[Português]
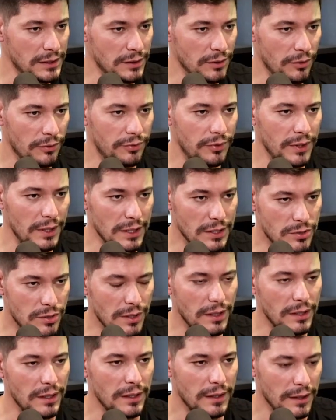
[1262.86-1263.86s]
eu vi isso
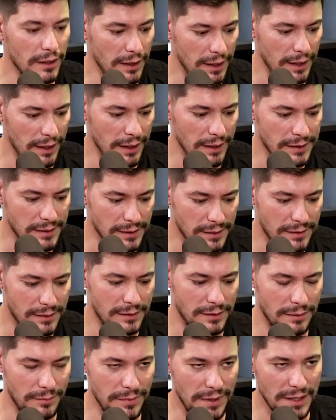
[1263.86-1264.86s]
aí
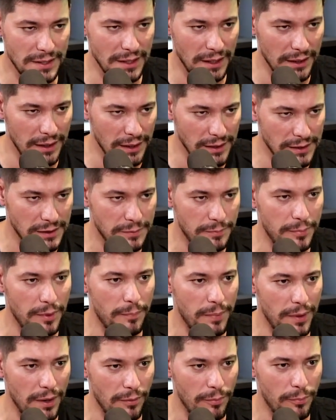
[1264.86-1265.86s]
nessas minhas andanças
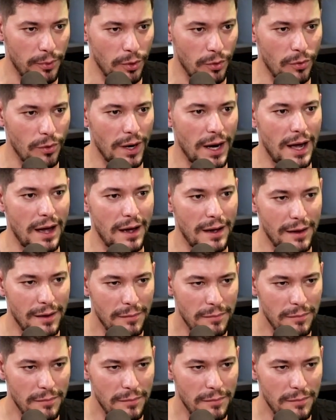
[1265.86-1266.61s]
para procurar